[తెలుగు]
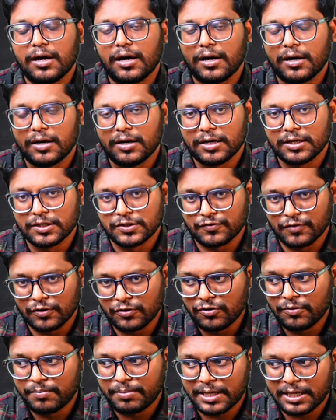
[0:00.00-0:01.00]
ఆ
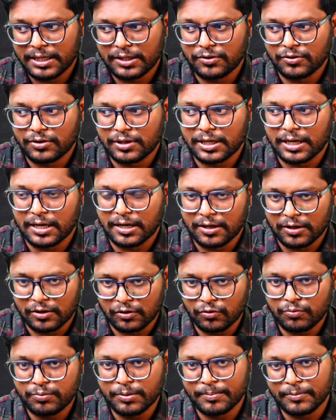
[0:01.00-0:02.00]
స్వరూపాల యొక్క
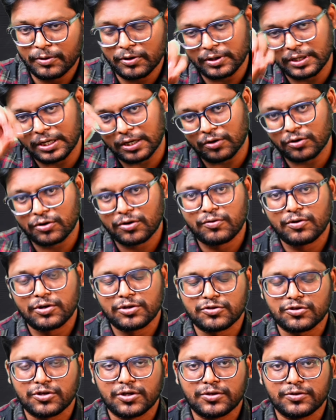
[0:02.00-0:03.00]
రూపంలో ఎక్కడో ఒక
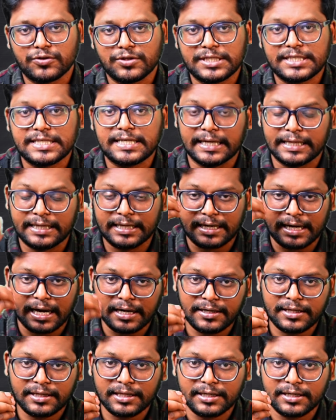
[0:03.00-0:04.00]
చోట నుంచి లేదా
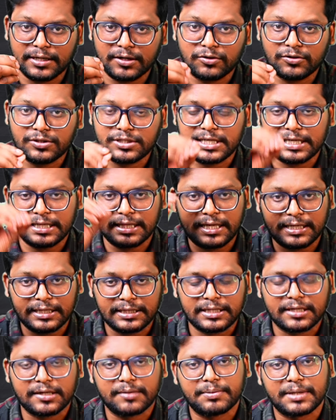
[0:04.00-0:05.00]
కంటి దగ్గర నుంచి లేదా
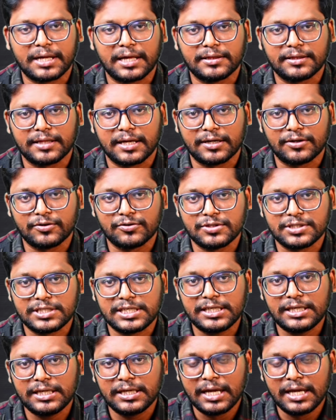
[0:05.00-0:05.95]
ఇతర ప్రాంతాల నుంచి